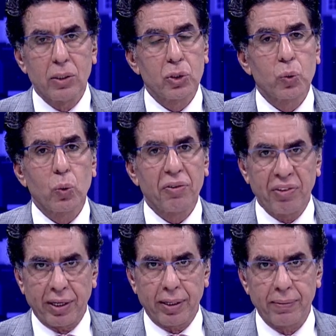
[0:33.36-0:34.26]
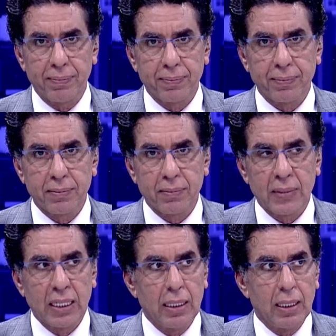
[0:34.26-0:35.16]
ان الصوره فيك
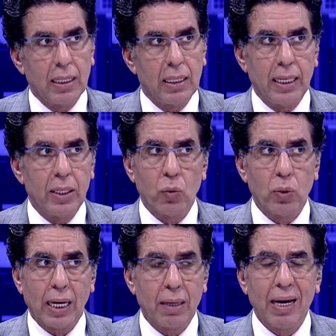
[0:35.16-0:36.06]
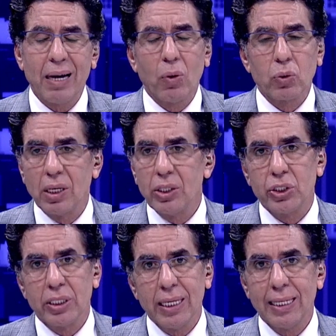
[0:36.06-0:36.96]
لانه يا جماعه ما
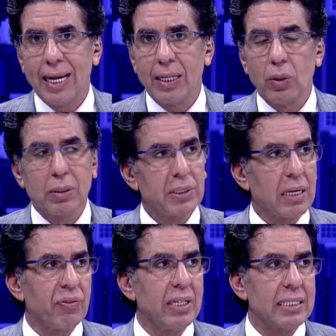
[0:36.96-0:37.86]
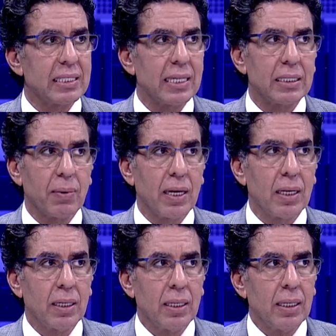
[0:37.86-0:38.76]
وصلتش ان احنا لحد دلوقتي مش عارفين ازاي
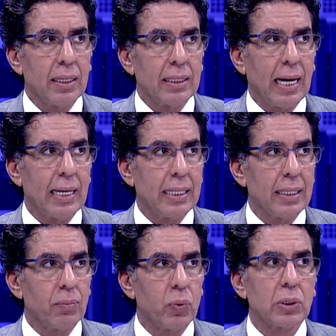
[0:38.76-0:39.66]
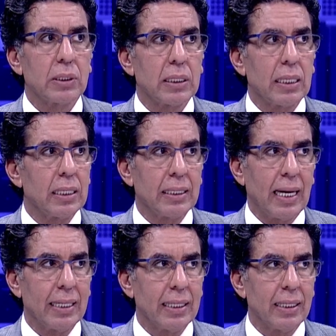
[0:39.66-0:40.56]
تبقى يعني بص
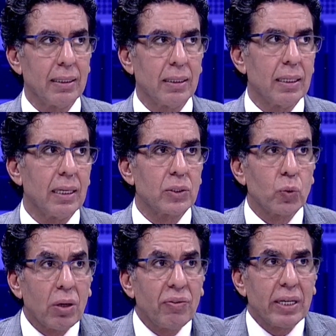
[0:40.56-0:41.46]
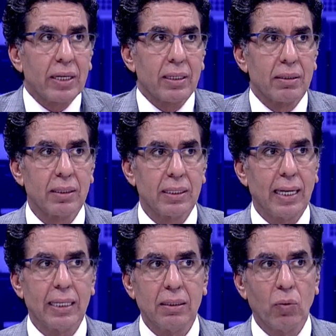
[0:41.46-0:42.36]
يعني الصوره فيك
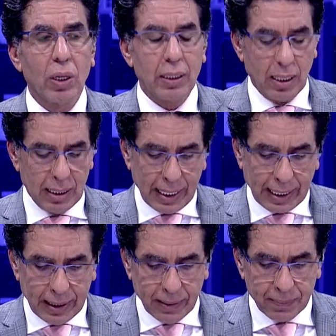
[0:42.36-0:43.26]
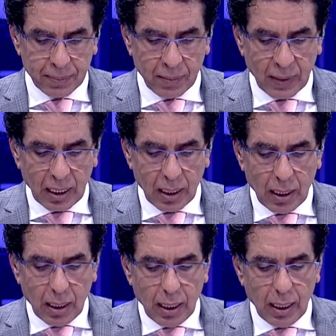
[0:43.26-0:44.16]
يعني واضحه لكن
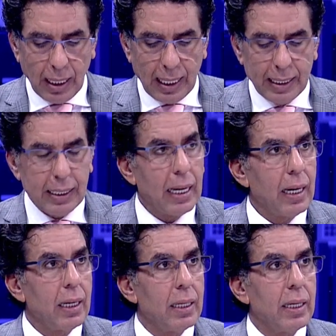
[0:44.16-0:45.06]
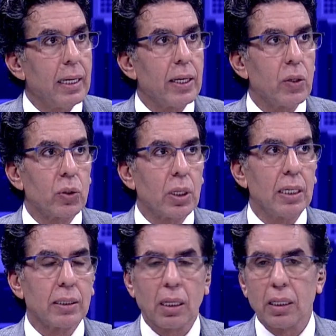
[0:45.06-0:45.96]
الحقيقه انه
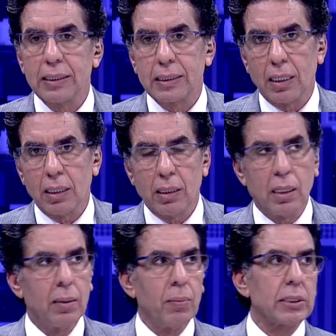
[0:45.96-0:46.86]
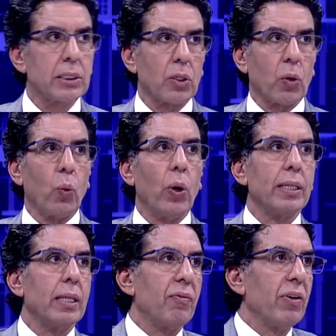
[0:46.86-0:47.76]
طلعت القصه آه، مصر
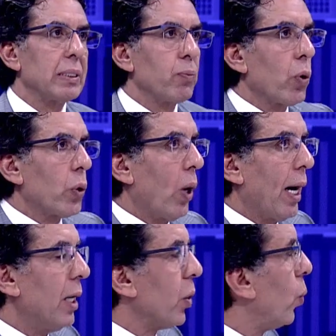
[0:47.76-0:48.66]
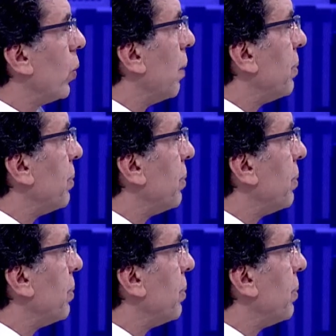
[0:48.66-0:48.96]
رواد الفيسبوك يحلقون